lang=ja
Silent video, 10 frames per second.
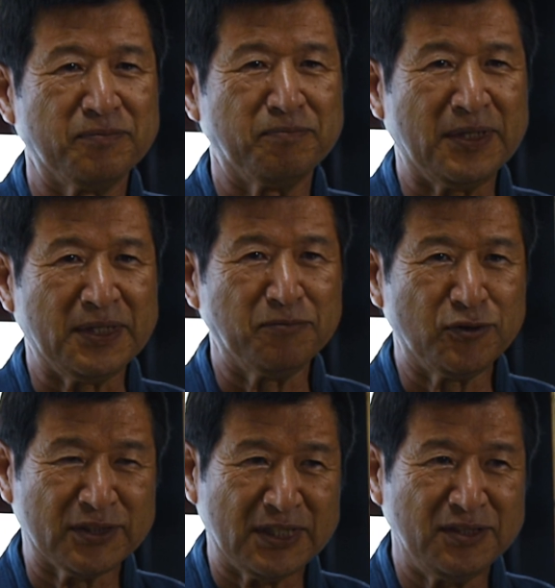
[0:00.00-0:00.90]
まあ、
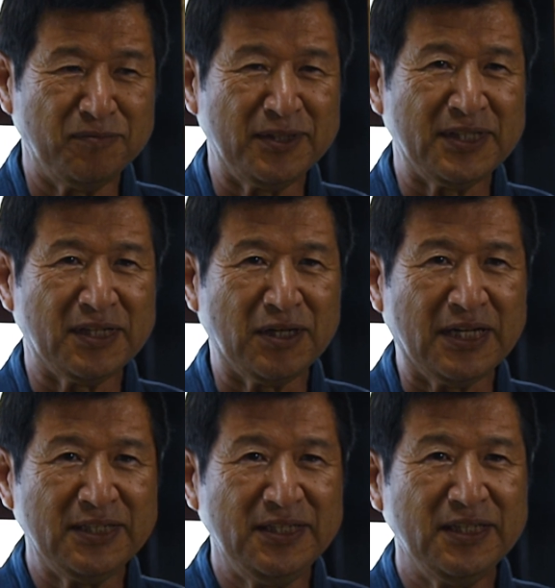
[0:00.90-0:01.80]
難しい面であ
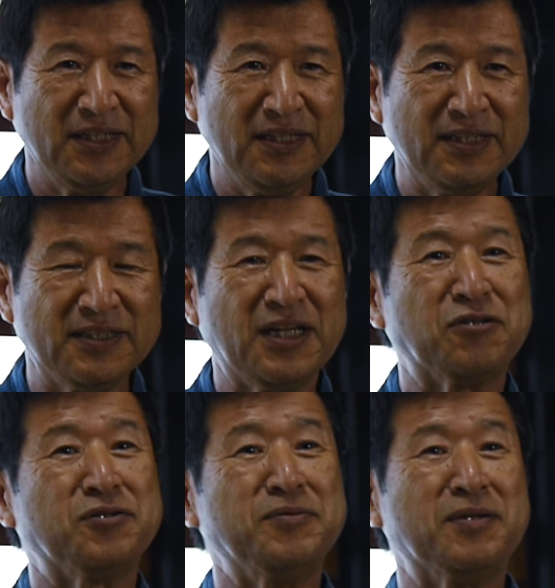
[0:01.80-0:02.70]
り楽
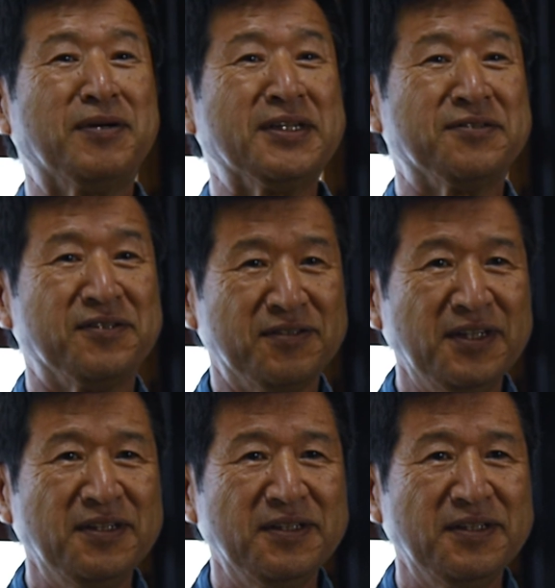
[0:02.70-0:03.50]
しみでもあるんですよね。